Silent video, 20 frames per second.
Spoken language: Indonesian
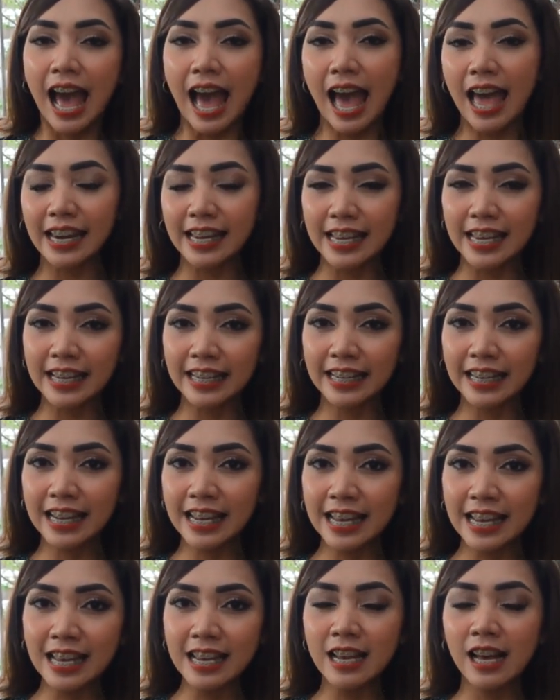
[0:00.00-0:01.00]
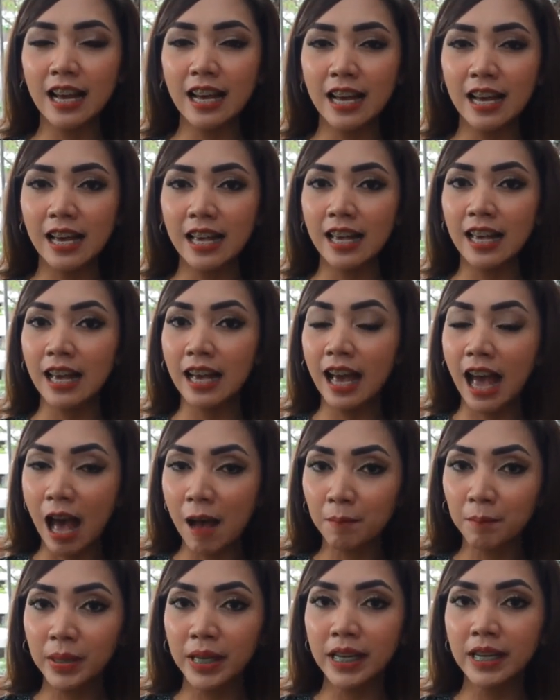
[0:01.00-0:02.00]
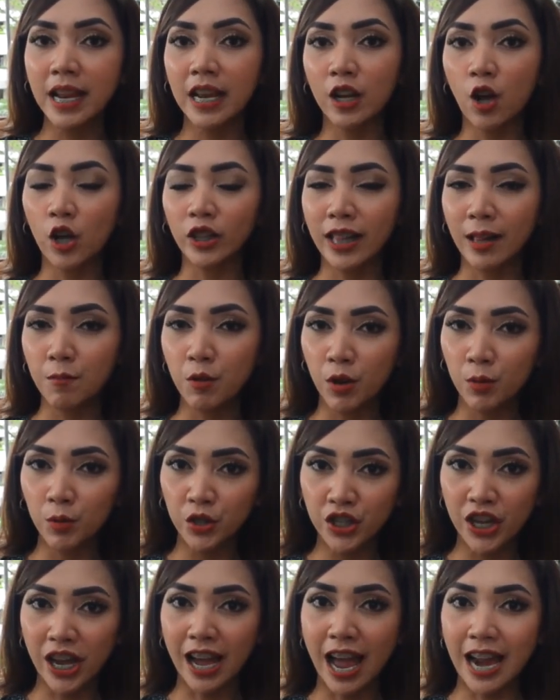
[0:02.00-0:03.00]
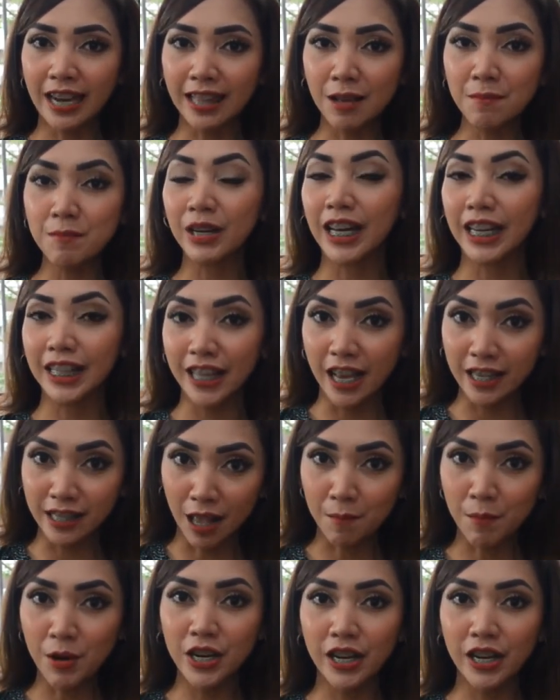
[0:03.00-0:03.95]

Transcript: Hari ini uh, kami dari Hotel Borobudur Jakarta bekerja sama